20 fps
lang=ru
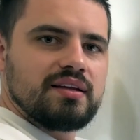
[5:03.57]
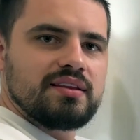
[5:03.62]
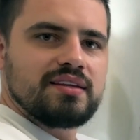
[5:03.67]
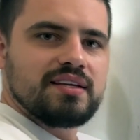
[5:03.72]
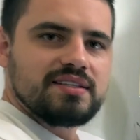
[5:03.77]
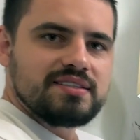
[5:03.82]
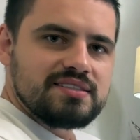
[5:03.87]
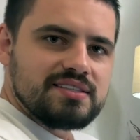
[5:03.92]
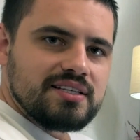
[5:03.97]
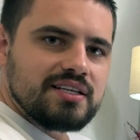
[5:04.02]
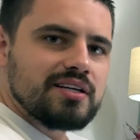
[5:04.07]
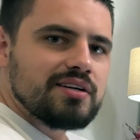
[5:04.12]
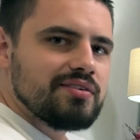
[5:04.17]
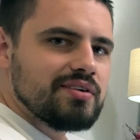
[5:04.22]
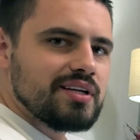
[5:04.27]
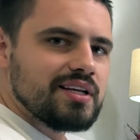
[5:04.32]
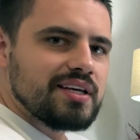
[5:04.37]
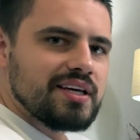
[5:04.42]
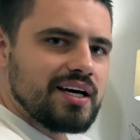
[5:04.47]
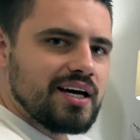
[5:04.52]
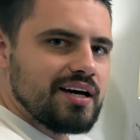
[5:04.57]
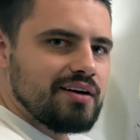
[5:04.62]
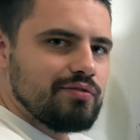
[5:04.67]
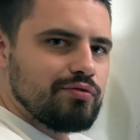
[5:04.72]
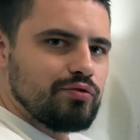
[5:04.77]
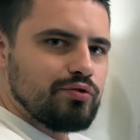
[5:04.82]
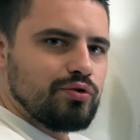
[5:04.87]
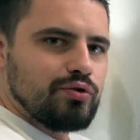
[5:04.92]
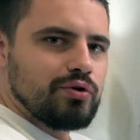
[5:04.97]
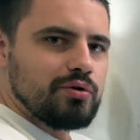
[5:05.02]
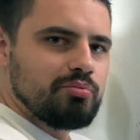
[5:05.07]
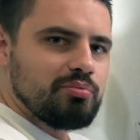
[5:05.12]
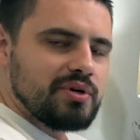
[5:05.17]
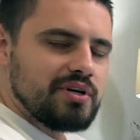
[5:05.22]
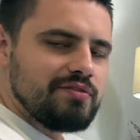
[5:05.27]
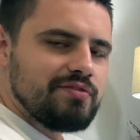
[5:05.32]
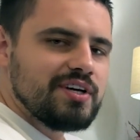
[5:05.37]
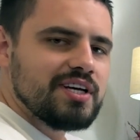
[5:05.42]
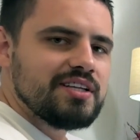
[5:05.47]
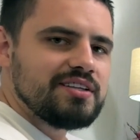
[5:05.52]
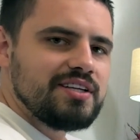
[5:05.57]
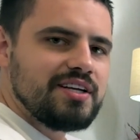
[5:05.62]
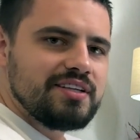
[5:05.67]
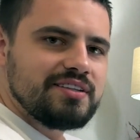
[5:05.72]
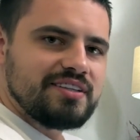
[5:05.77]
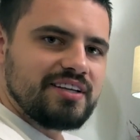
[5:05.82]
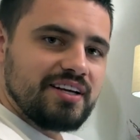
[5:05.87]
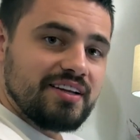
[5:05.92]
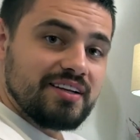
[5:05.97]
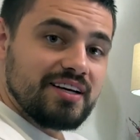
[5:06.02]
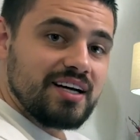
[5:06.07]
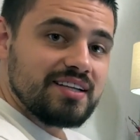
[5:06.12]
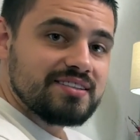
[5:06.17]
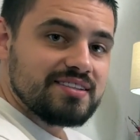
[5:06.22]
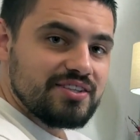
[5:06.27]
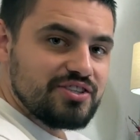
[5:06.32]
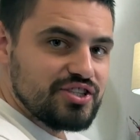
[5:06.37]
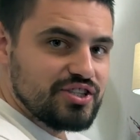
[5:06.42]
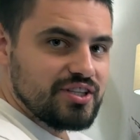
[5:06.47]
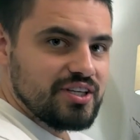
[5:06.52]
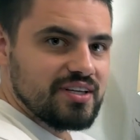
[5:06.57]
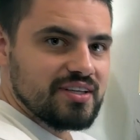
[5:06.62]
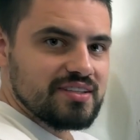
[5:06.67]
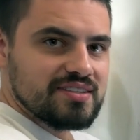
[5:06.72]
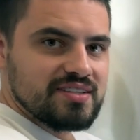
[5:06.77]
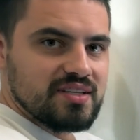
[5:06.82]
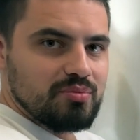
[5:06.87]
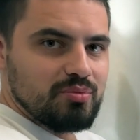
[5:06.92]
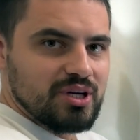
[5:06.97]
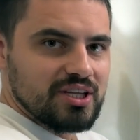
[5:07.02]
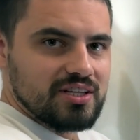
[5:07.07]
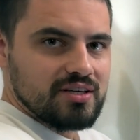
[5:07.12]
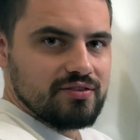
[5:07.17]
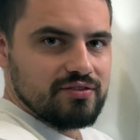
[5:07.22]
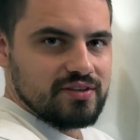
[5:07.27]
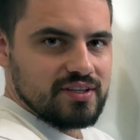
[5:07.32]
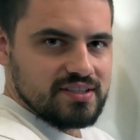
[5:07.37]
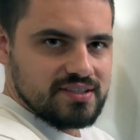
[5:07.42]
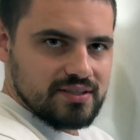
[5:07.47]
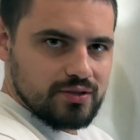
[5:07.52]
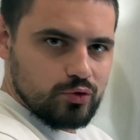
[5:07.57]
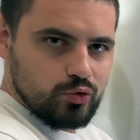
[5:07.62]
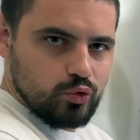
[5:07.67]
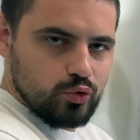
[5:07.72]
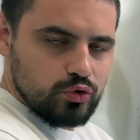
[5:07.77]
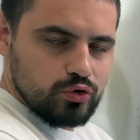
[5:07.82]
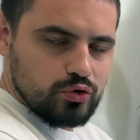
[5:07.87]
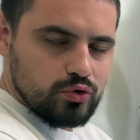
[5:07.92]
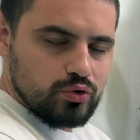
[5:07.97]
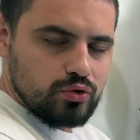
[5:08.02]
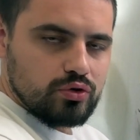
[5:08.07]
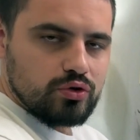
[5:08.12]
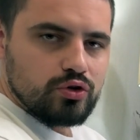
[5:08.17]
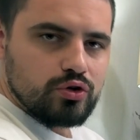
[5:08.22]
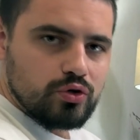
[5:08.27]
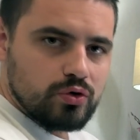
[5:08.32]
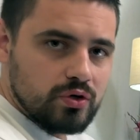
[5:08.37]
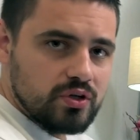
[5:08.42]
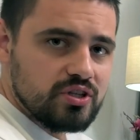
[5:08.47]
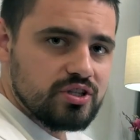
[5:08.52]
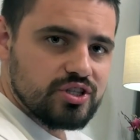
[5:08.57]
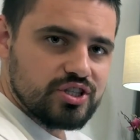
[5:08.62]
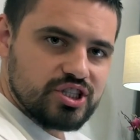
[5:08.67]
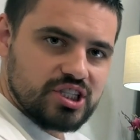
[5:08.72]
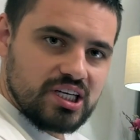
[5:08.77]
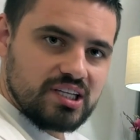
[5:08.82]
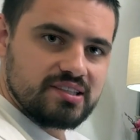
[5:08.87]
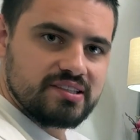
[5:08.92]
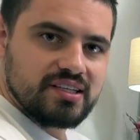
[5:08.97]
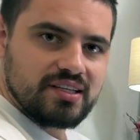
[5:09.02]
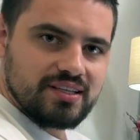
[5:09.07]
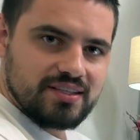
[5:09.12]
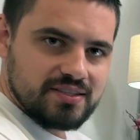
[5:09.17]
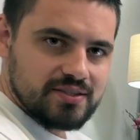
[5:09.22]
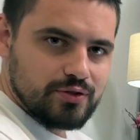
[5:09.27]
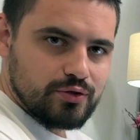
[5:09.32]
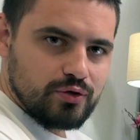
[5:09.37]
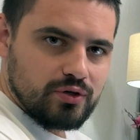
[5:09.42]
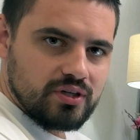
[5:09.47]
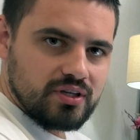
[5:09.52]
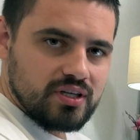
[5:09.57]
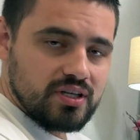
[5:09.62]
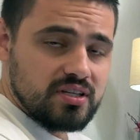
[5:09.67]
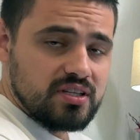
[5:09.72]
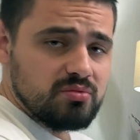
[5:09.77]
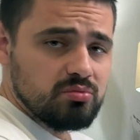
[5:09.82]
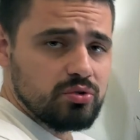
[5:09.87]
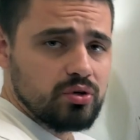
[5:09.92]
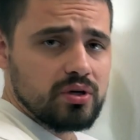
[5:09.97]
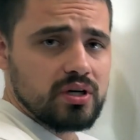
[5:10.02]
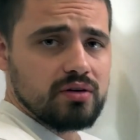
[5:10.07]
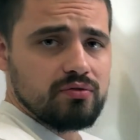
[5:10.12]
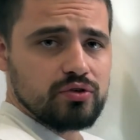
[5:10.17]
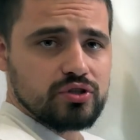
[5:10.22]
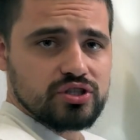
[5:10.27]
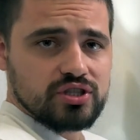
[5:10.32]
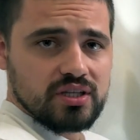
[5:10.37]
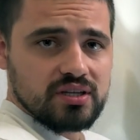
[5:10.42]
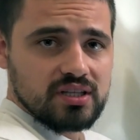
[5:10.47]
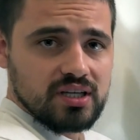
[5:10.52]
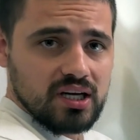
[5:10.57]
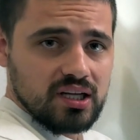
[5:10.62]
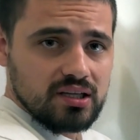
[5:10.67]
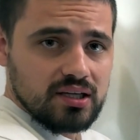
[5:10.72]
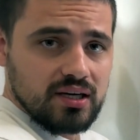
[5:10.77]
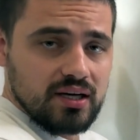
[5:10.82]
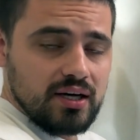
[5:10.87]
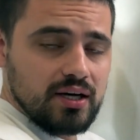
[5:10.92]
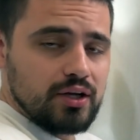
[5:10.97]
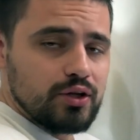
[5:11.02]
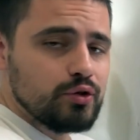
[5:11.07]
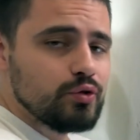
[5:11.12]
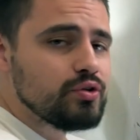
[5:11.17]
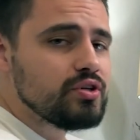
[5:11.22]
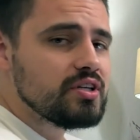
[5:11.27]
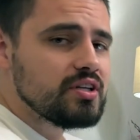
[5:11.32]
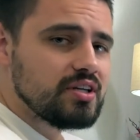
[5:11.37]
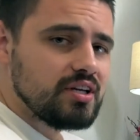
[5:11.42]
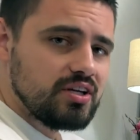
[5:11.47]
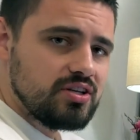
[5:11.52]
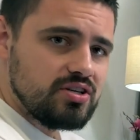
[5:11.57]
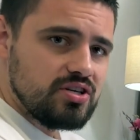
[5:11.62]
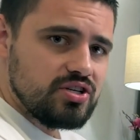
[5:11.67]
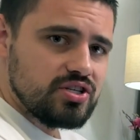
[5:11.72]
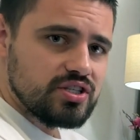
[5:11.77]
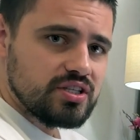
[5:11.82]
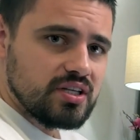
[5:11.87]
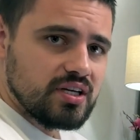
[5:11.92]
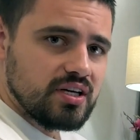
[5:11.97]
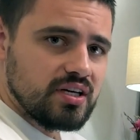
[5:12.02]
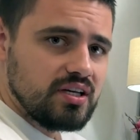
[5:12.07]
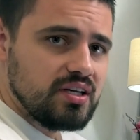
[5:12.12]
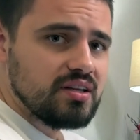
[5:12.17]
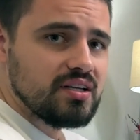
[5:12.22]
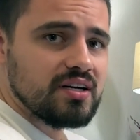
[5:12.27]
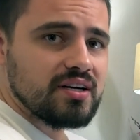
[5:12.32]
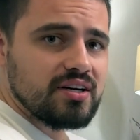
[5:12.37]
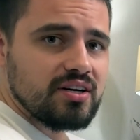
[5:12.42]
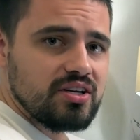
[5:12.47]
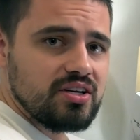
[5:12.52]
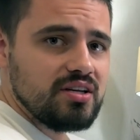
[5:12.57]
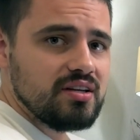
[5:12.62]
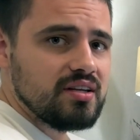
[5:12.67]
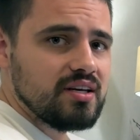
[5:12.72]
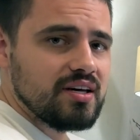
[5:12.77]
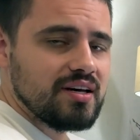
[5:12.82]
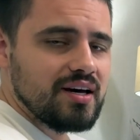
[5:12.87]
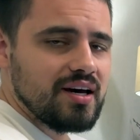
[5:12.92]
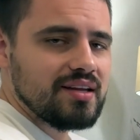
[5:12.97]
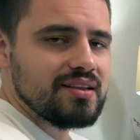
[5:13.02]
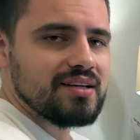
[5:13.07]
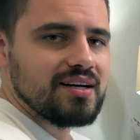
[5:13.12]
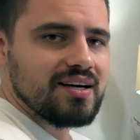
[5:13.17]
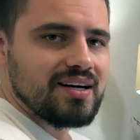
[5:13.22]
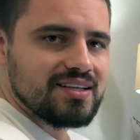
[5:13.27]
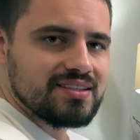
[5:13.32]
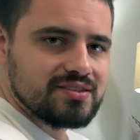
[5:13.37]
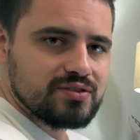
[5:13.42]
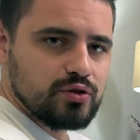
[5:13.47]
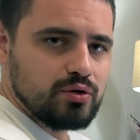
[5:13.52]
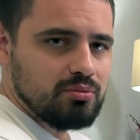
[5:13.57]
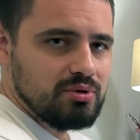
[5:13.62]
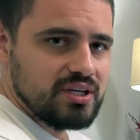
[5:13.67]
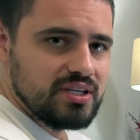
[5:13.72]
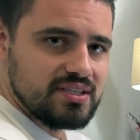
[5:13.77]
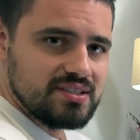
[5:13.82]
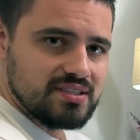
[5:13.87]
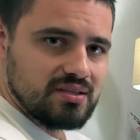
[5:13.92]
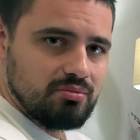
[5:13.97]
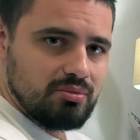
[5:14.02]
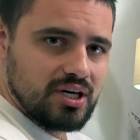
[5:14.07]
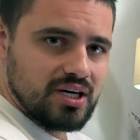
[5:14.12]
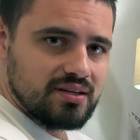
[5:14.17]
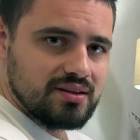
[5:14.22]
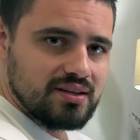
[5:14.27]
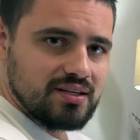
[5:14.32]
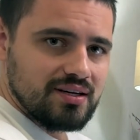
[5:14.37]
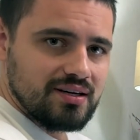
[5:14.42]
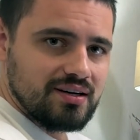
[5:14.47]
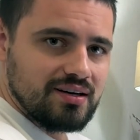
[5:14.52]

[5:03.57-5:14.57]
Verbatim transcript: Тестировал я его при ветре 13-14 метров на секунду. Дрон держался достойно, немного его шатало, но не критично, и на картинке это особо незаметно.